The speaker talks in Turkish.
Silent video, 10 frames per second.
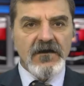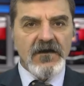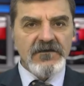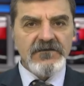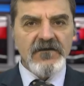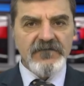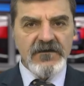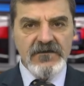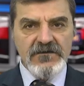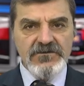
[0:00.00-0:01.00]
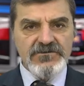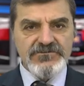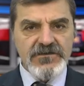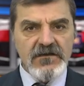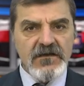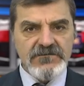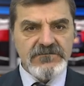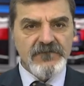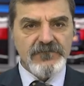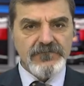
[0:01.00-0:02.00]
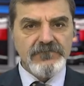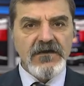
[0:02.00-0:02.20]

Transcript: Ayda ve Charles Aznavur'un